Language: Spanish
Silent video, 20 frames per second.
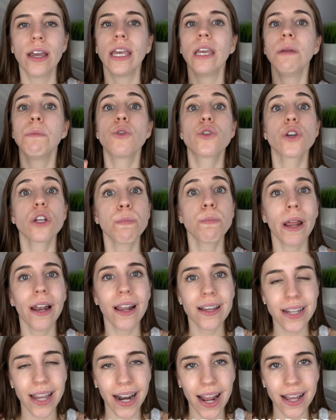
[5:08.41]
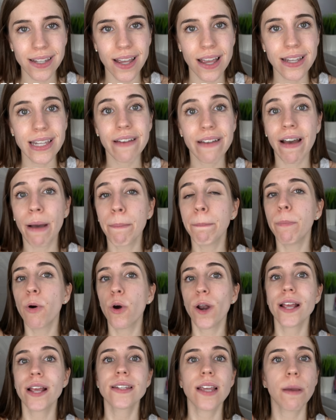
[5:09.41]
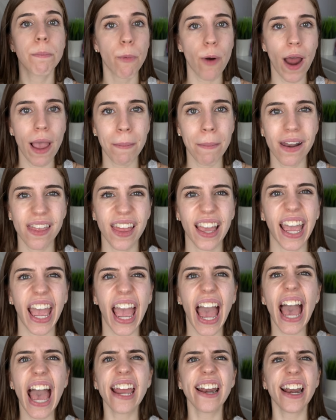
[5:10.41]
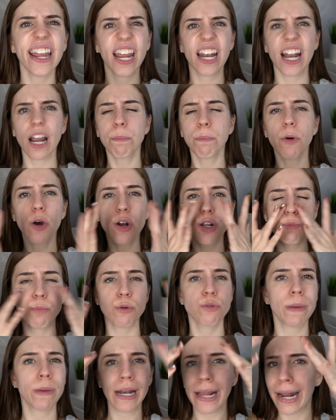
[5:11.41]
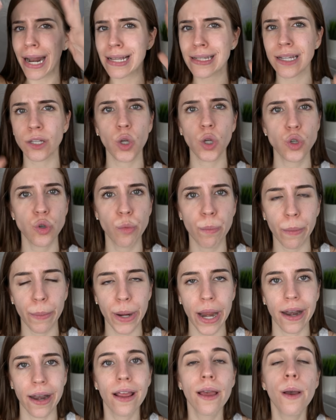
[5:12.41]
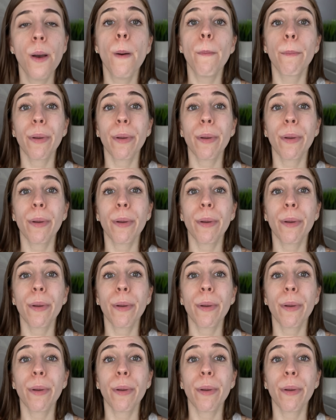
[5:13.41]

y muchas pieles grasas se van por ese primer de que, ay, rellenar poros, pues piel grasa, todo súper bien.